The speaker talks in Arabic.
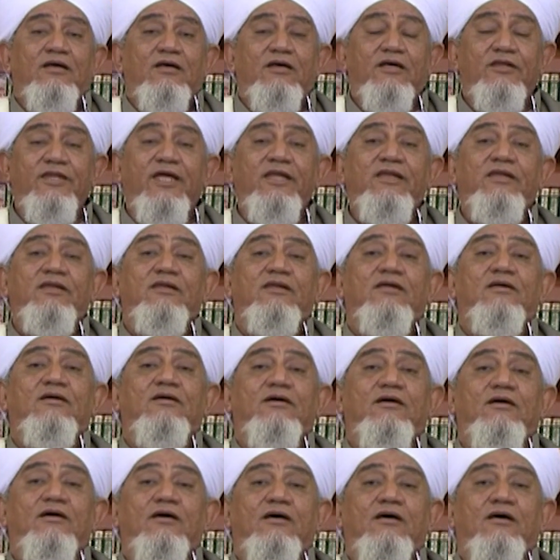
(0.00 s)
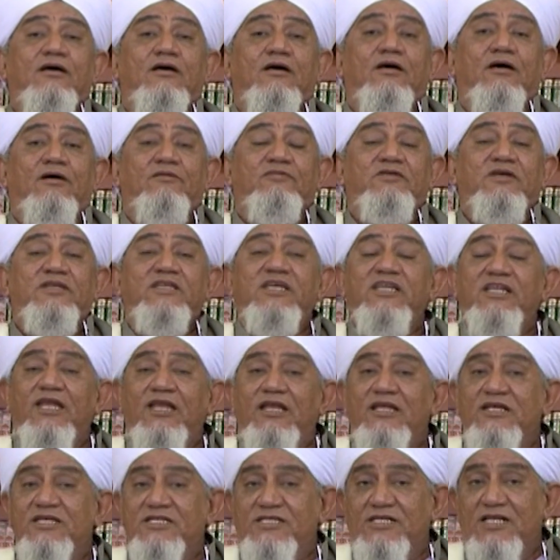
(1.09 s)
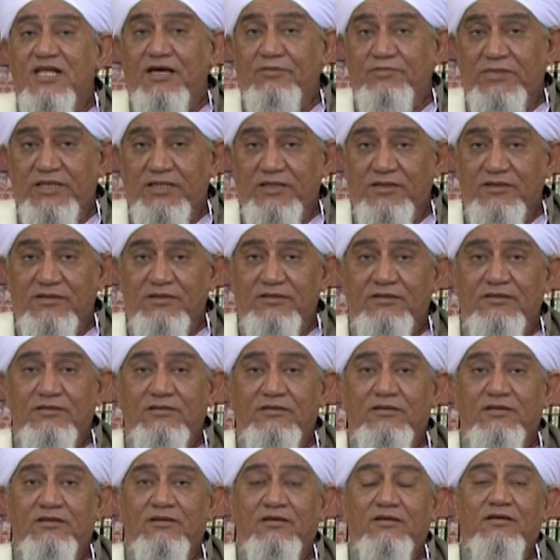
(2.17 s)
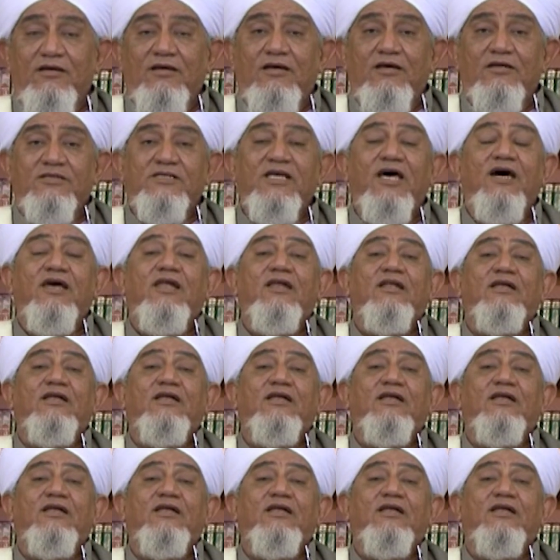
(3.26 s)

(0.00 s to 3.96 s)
إذا في ديننا الإسلامي صار